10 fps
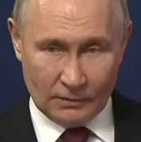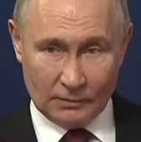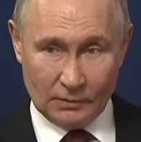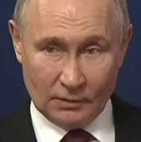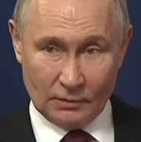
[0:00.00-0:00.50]

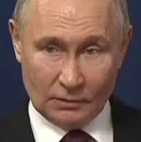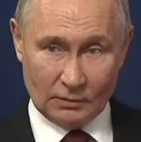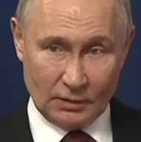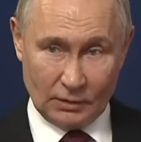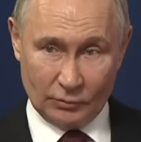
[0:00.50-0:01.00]
И,
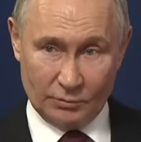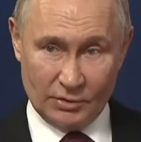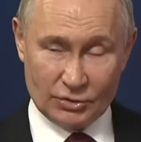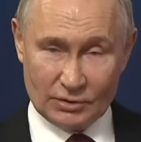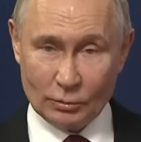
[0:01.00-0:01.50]
как вот мне
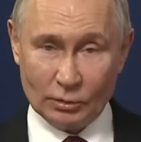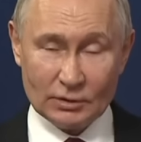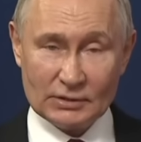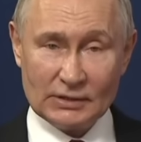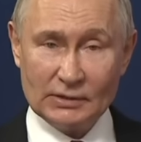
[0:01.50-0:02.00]
сейчас только
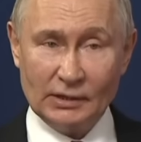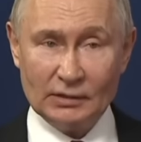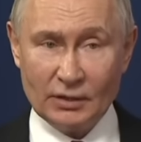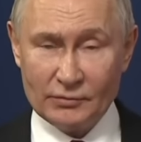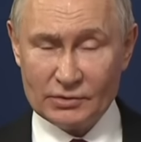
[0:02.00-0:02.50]
рассказали
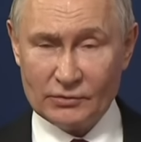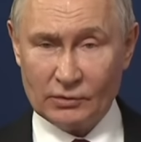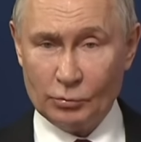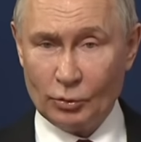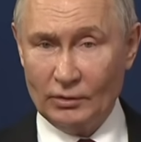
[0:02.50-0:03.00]
на выставке,
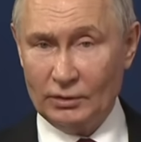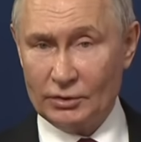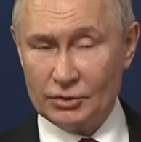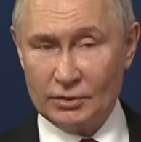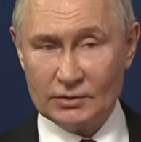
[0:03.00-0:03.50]
буквально
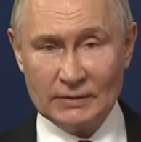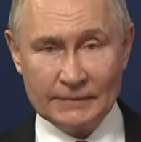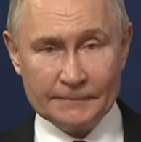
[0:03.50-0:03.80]
через